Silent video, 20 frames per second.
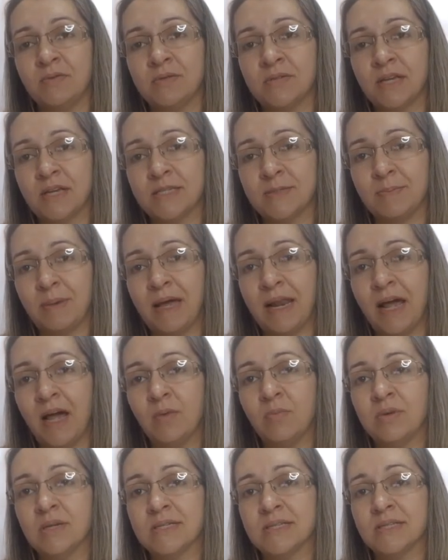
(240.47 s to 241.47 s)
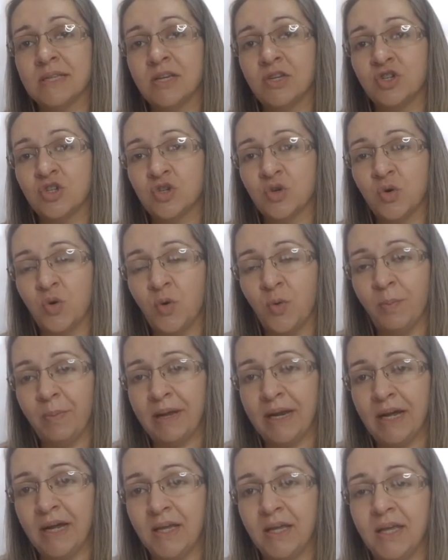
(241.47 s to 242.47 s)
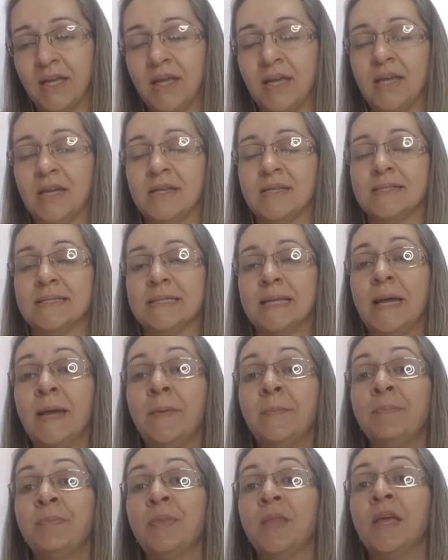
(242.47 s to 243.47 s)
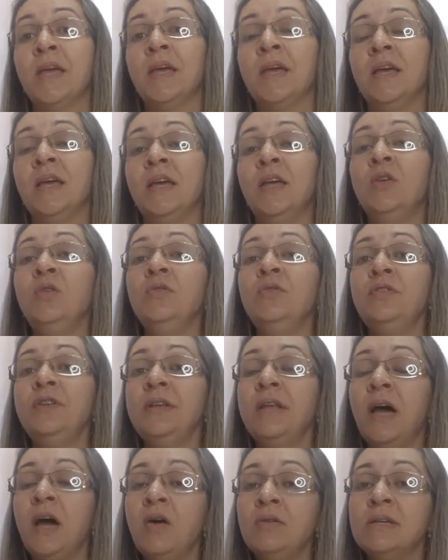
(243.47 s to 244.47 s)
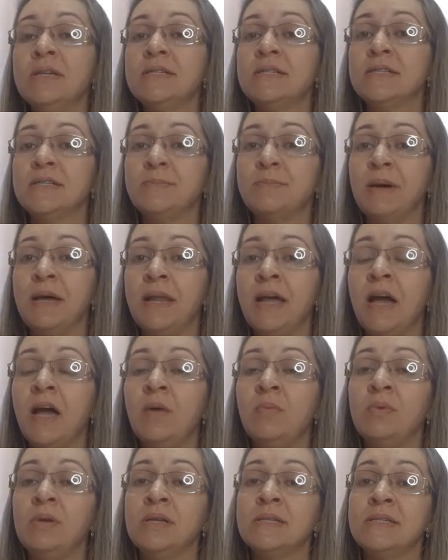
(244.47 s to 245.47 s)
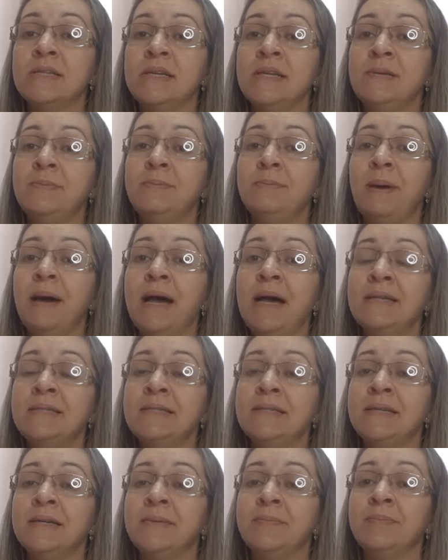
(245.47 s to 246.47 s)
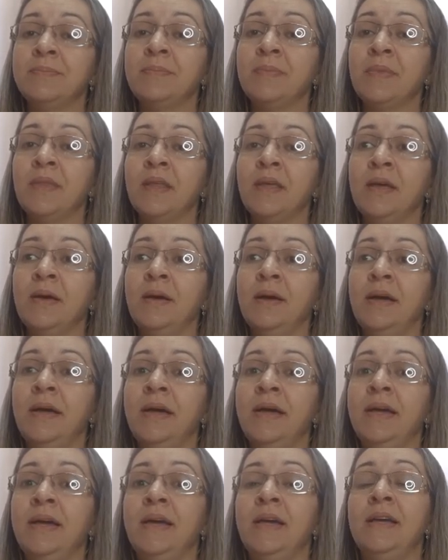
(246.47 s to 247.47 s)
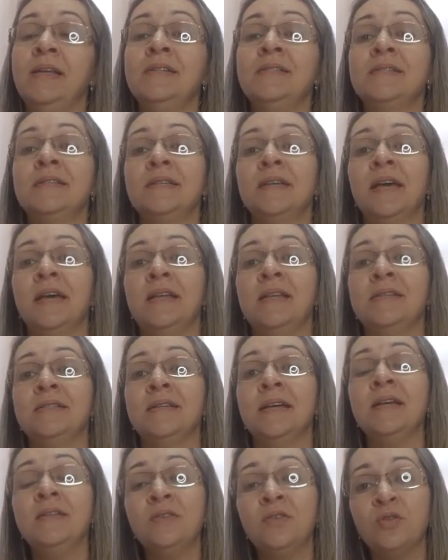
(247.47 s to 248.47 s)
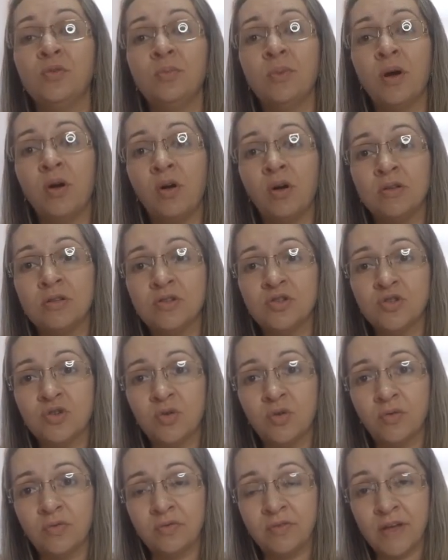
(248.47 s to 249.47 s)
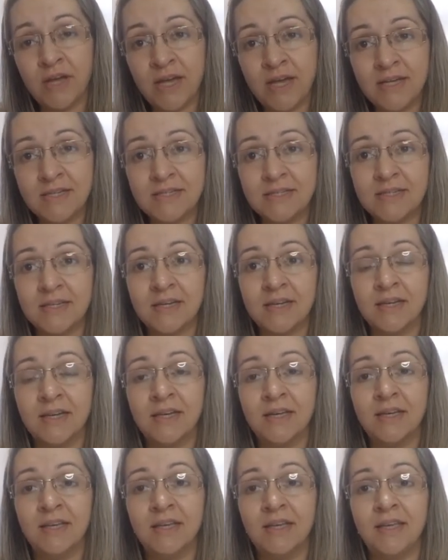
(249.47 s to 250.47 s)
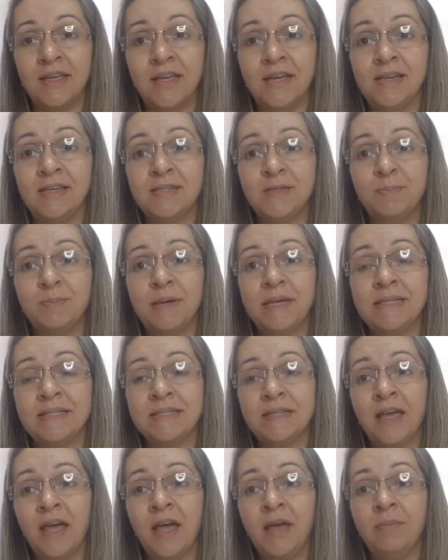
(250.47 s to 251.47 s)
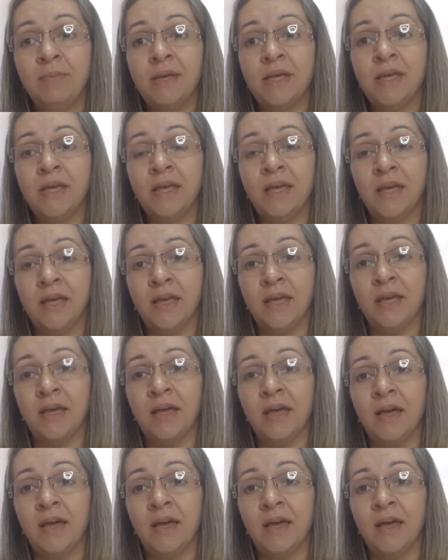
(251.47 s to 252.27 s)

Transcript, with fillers: que as parábolas deixou para eles, né? E no final dessas parábolas, ele passa, é, eles, eles entram numa roda de conversa e eles percebem que